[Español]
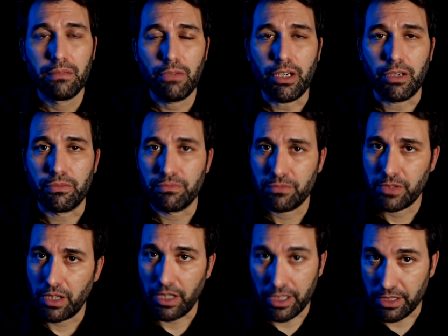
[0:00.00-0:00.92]
Bueno,
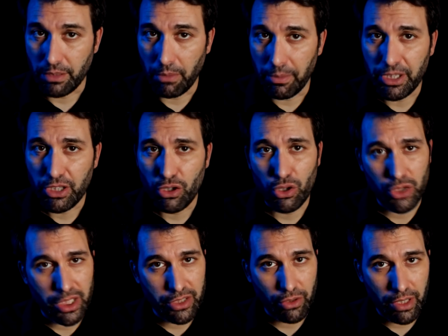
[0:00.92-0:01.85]
en este momento
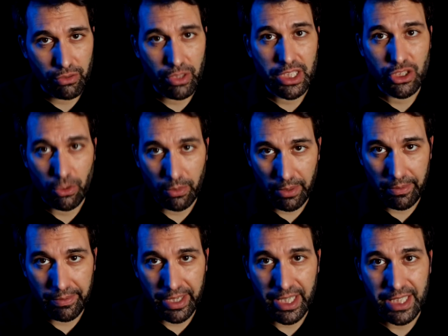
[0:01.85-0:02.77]
los astronautas
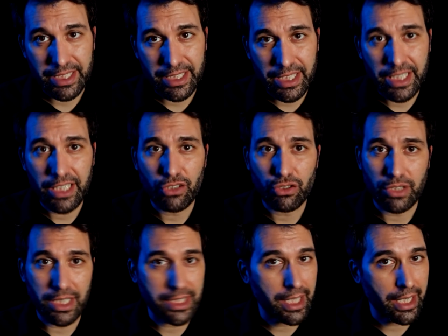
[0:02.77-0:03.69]
sobreviven, así que nos
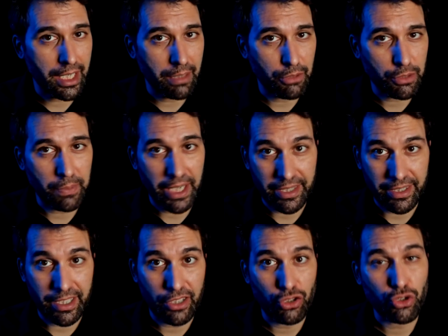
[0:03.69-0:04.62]
las arreglamos para
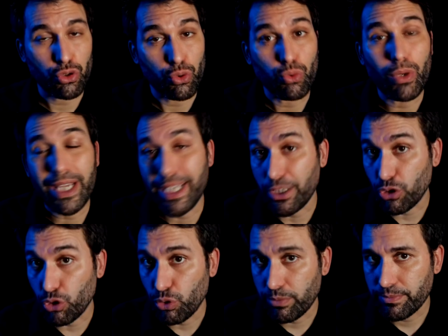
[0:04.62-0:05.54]
hacernos un
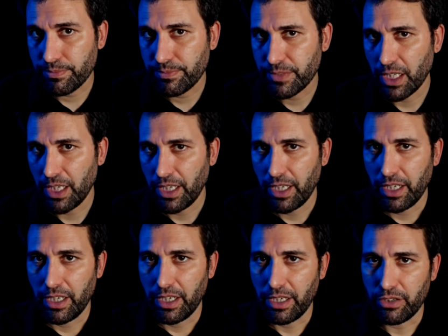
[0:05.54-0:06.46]
huequito.
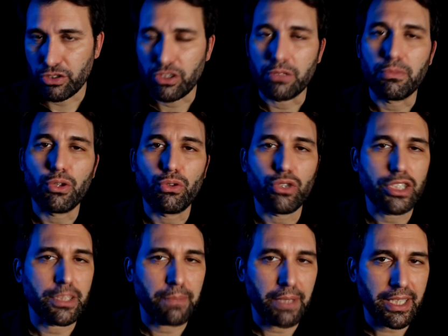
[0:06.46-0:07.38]
En nuestros
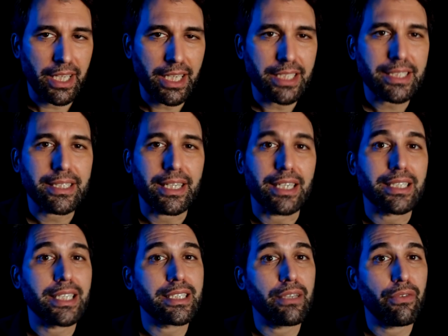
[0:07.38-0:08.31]
módulos espaciales, tras las